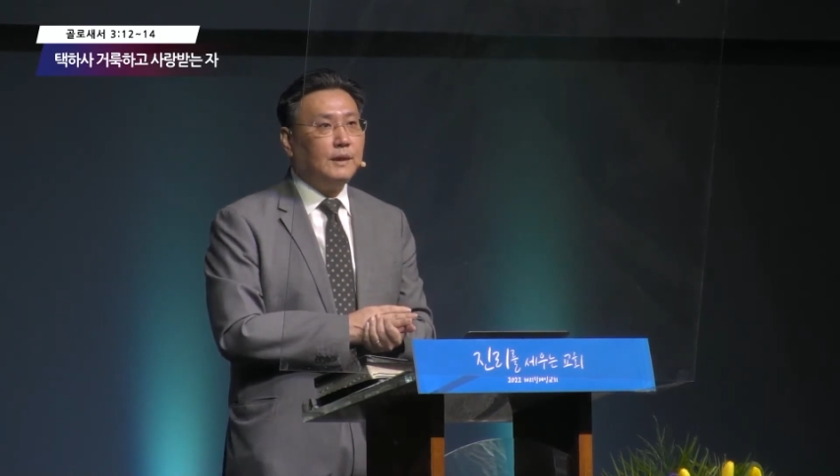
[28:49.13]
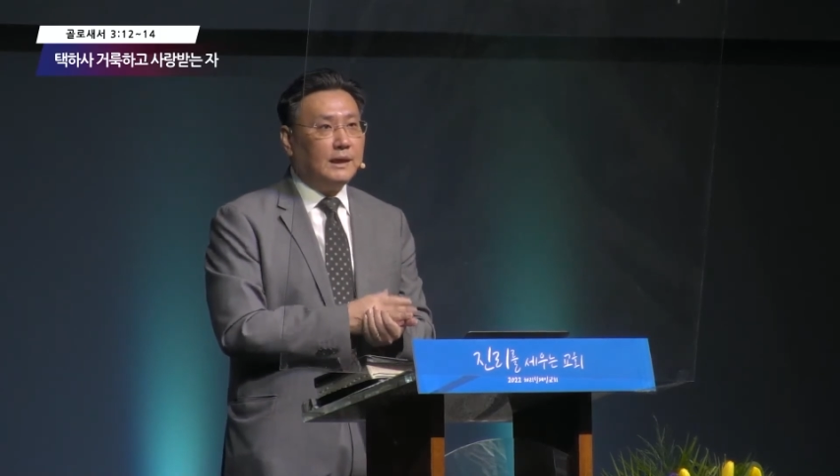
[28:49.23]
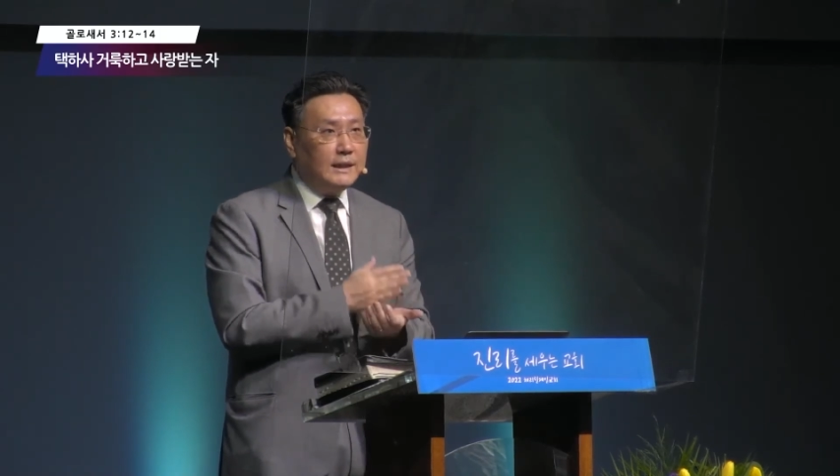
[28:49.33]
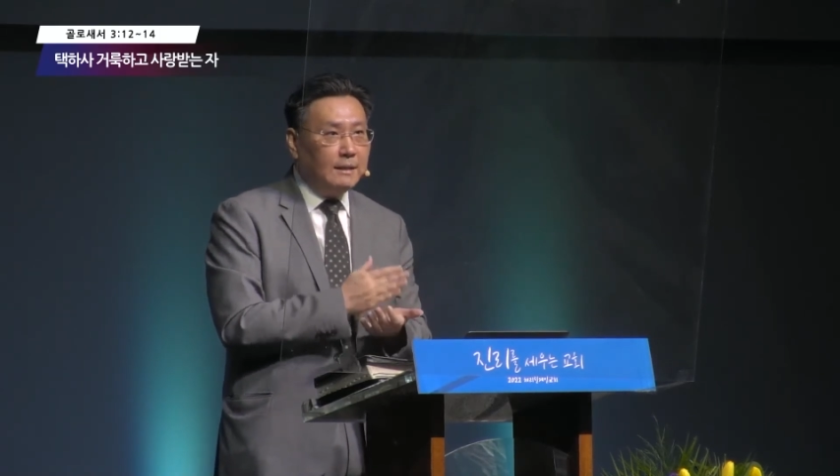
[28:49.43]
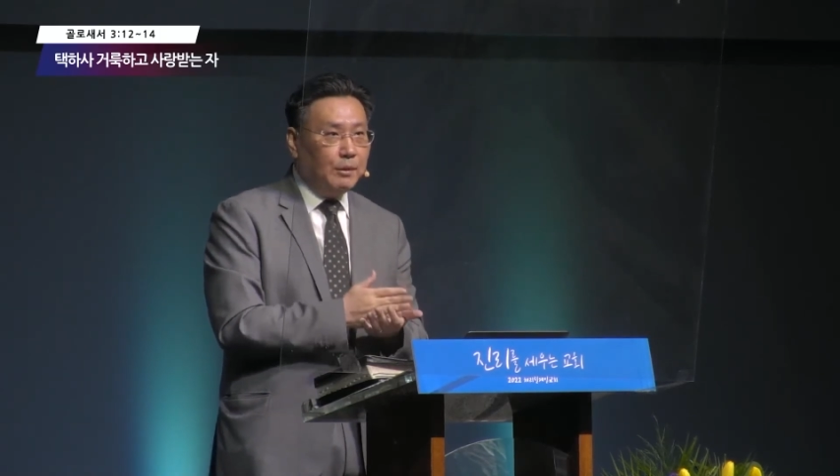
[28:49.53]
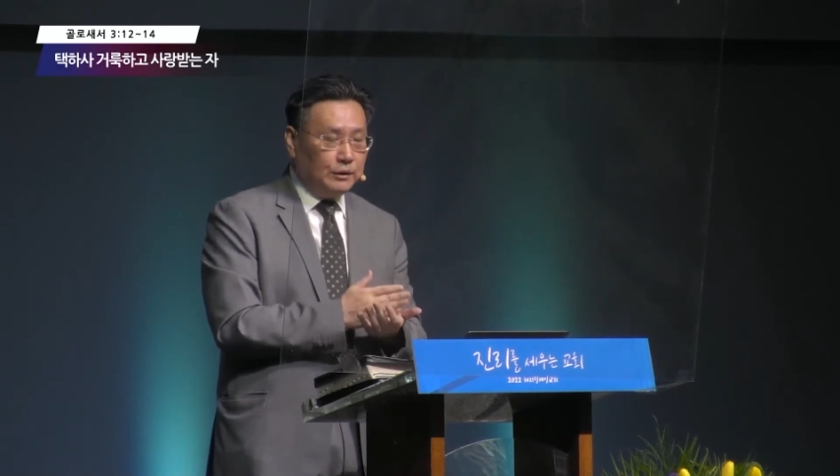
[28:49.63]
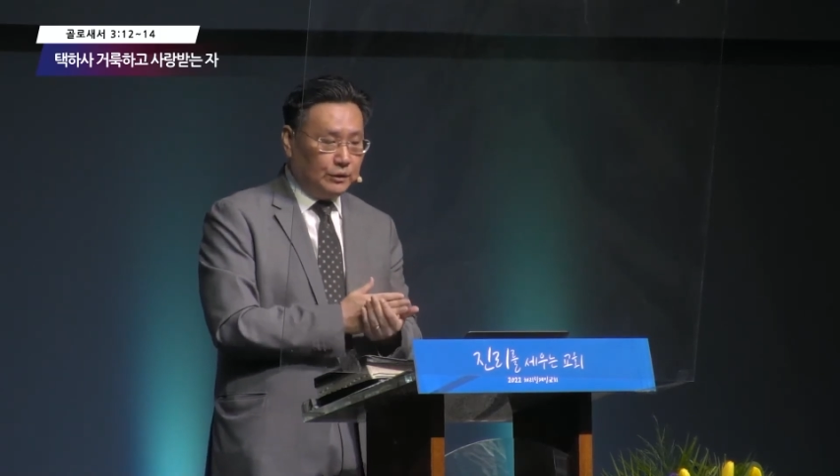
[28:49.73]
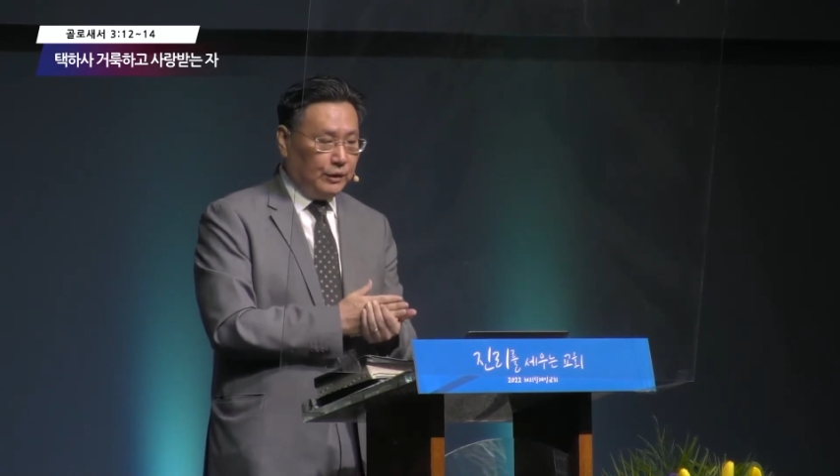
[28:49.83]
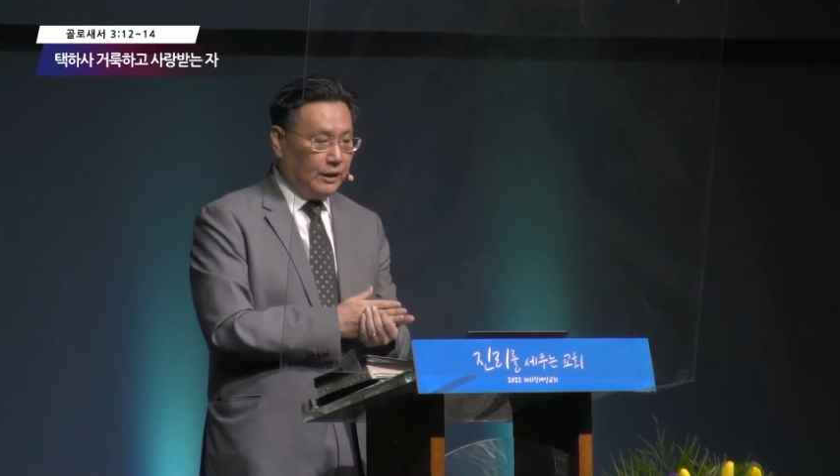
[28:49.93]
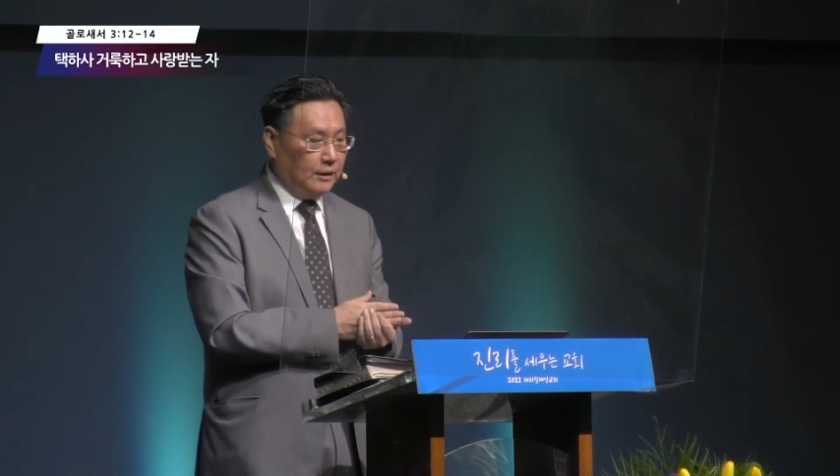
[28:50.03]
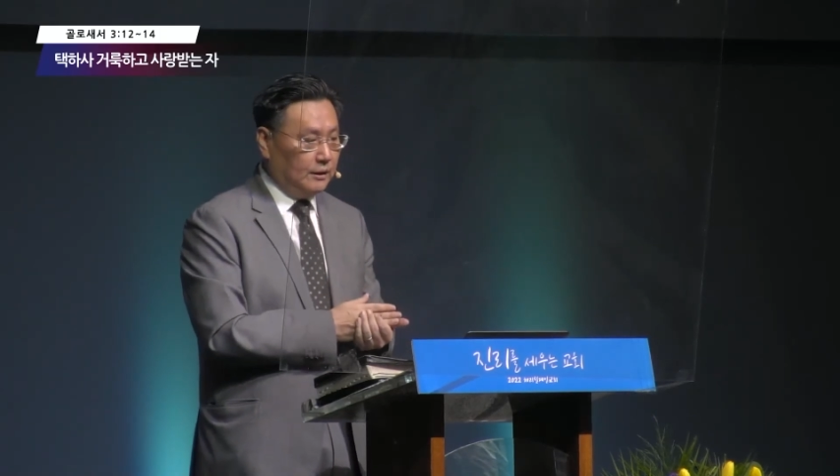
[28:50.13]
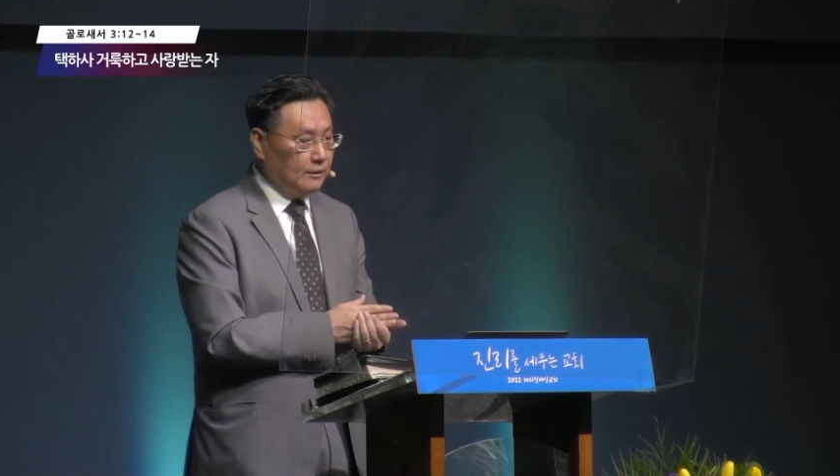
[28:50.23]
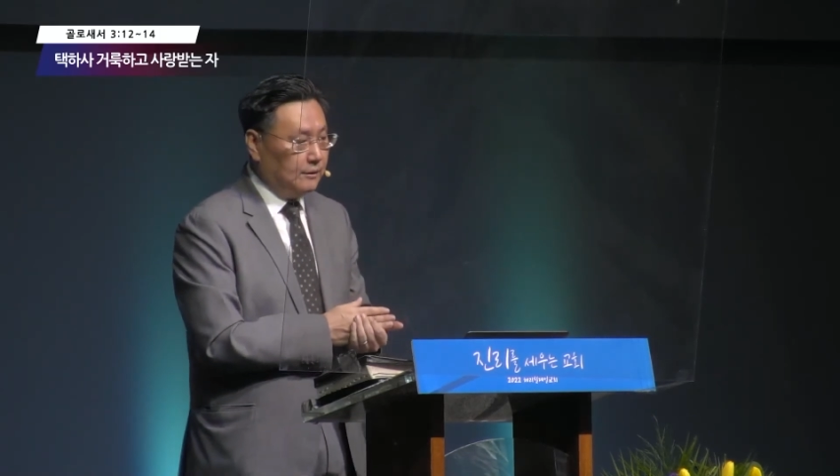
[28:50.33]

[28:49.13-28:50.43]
이게 먼저 돼야 돼요.